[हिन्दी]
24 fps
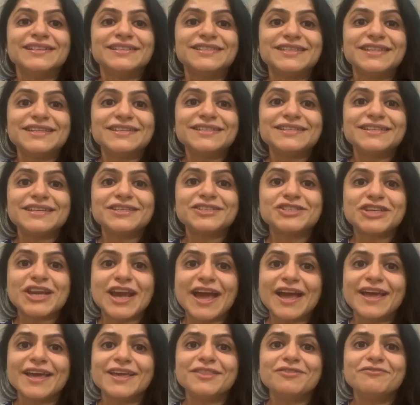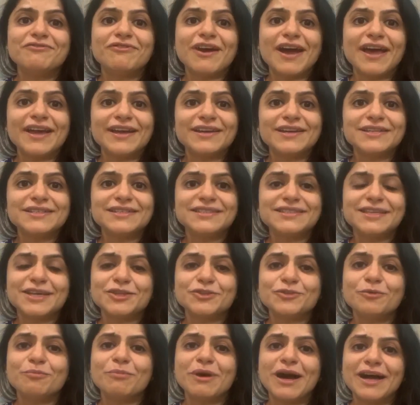जिनसे शायद वायरस से
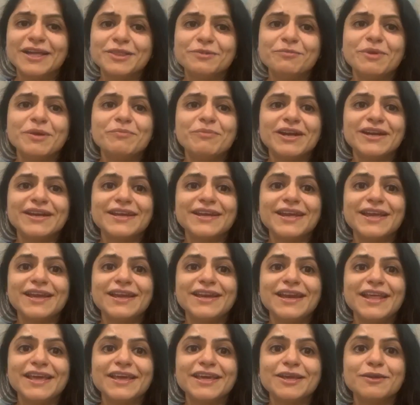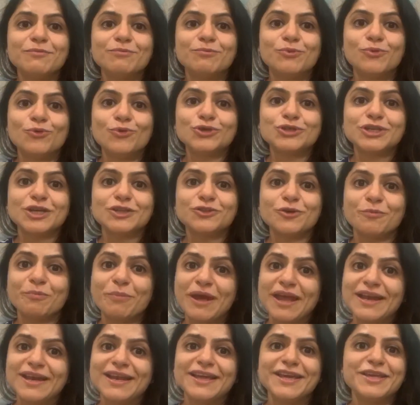तो बाद में मरेंगे लेकिन भूख से तो
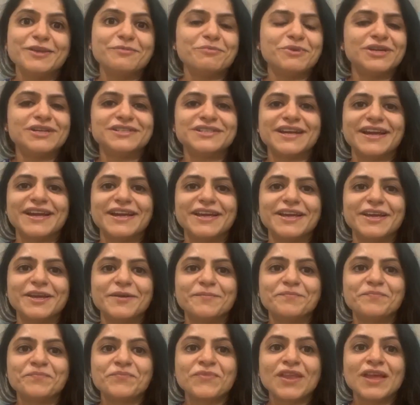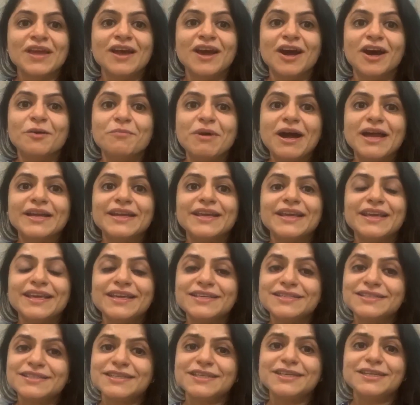पहले ही मर जाएंगे हमारी
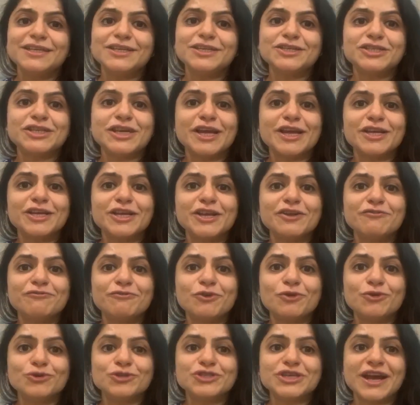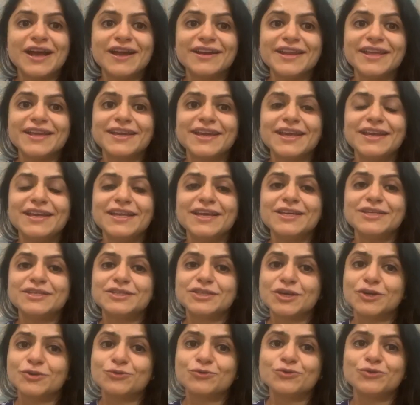इस इनिशिएटिव को जानने के लिए
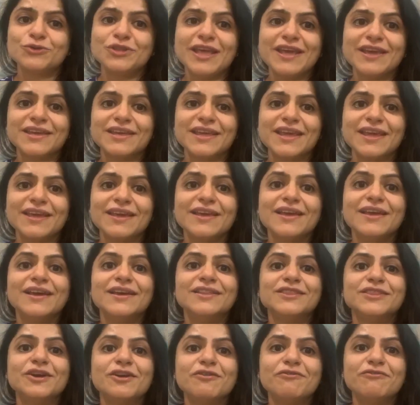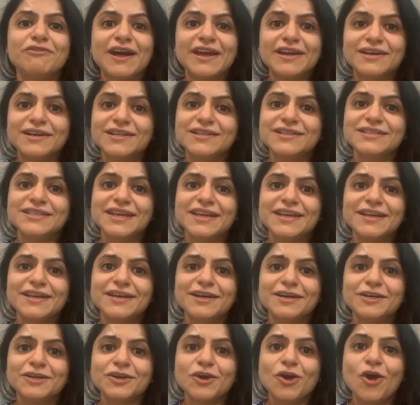जरूर देखें द वायरल
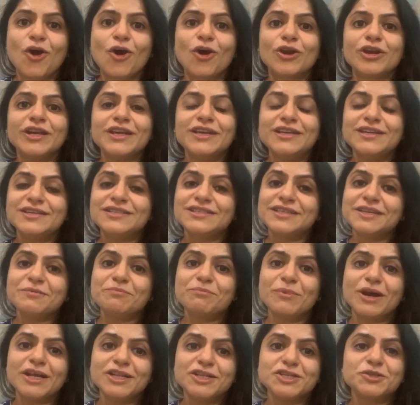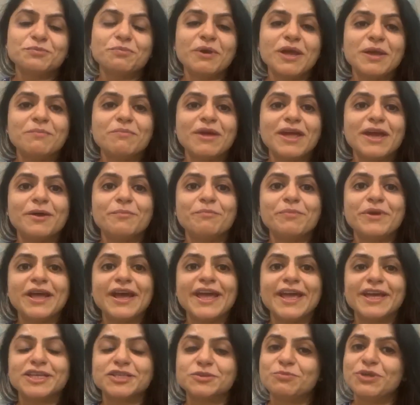सिंगर और इसी मंच पे मैं अपना
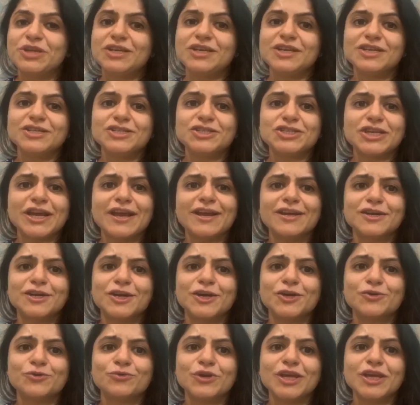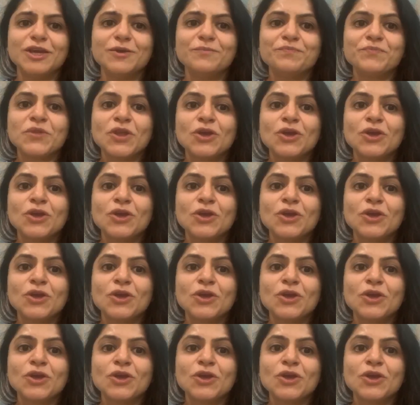एक्सपीरियंस शेयर करूंगी